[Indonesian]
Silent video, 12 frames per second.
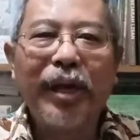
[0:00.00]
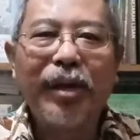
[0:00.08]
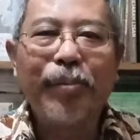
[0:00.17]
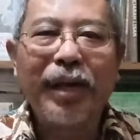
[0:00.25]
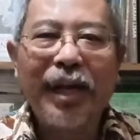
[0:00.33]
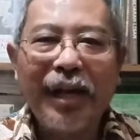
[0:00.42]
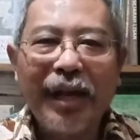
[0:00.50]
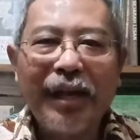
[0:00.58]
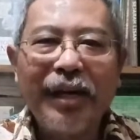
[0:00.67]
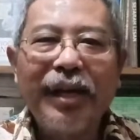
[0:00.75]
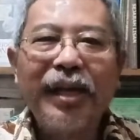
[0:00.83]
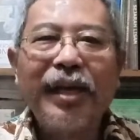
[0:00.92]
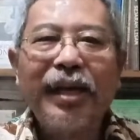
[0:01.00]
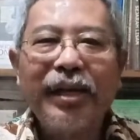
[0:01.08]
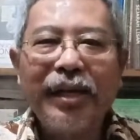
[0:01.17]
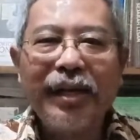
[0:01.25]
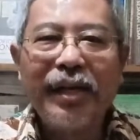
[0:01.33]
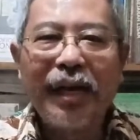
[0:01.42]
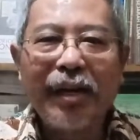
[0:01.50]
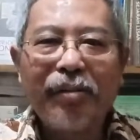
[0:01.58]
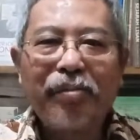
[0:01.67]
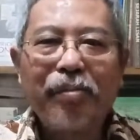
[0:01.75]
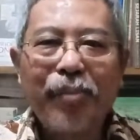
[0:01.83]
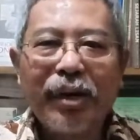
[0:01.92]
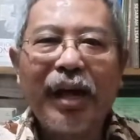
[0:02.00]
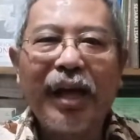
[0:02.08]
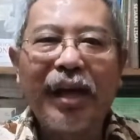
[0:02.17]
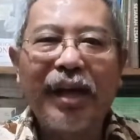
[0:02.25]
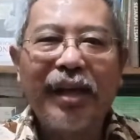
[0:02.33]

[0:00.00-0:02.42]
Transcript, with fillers: kemenangan di dalam perang.